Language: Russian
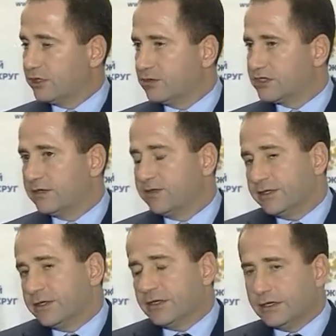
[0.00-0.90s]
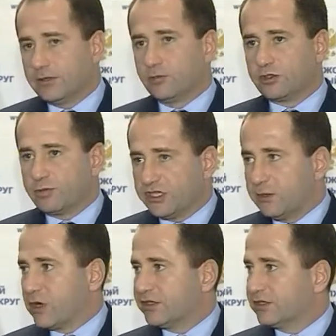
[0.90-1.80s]
обоснование. Может быть, эта
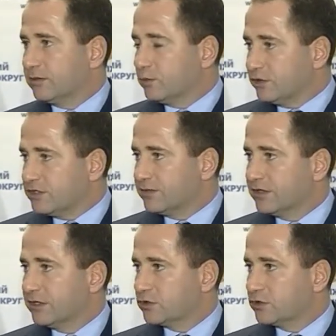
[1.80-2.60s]
практика будет действительно